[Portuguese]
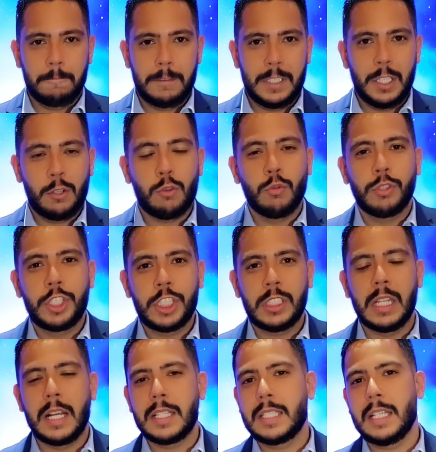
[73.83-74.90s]

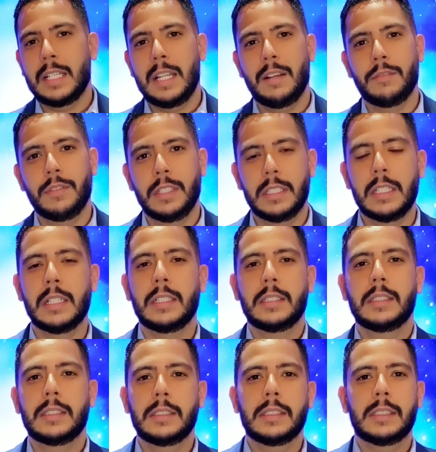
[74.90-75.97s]
circunstância da vida,
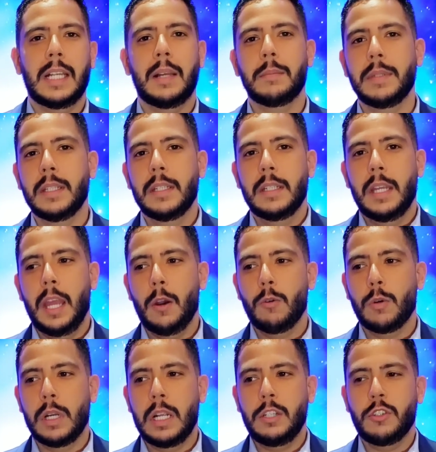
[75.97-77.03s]
sabe? É o
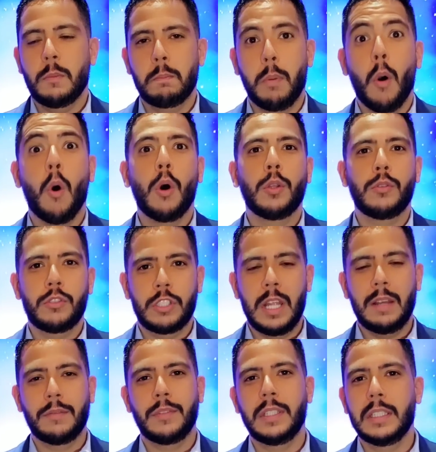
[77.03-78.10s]
grande bônus
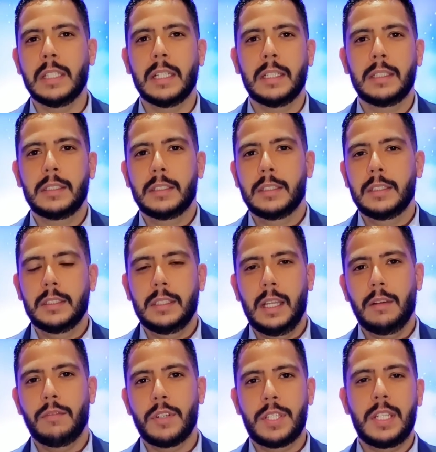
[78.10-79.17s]
da vida.
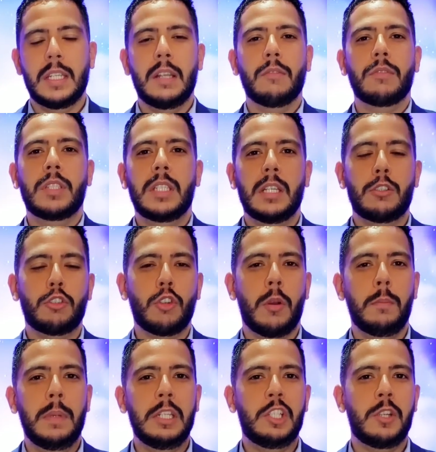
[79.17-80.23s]
É você não ser
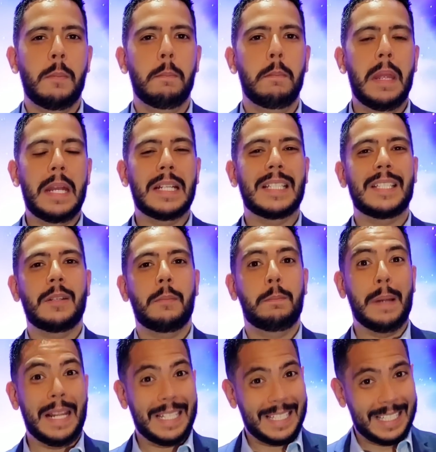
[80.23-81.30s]
somente bênção
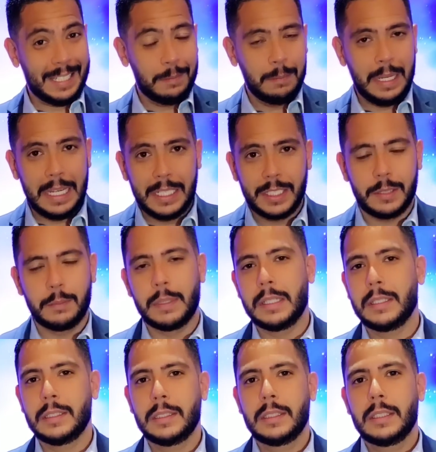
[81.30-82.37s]
para si
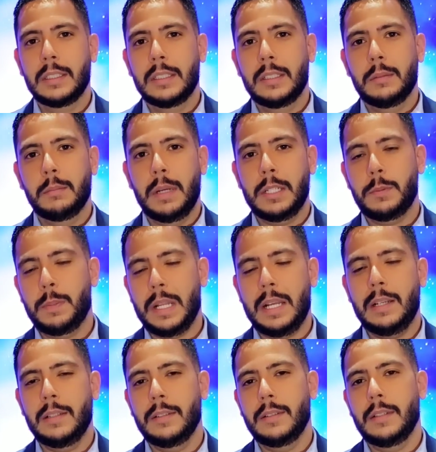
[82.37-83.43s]
mesma, mas
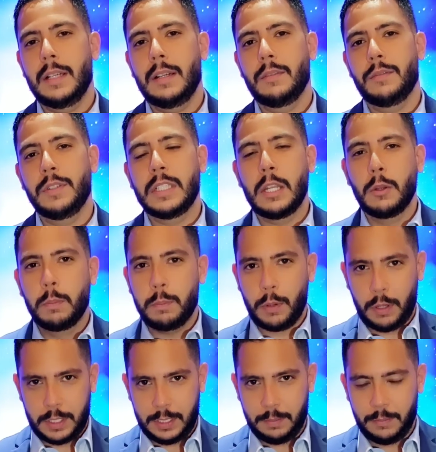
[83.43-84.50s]
para a vida do
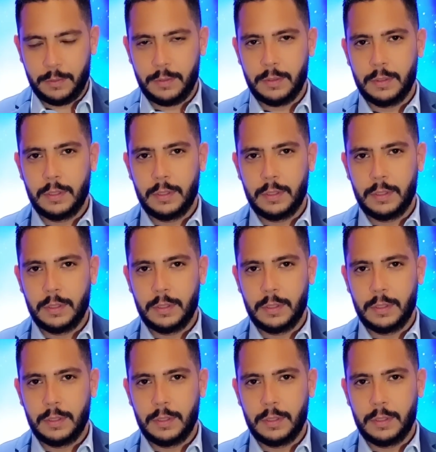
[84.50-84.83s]
próximo,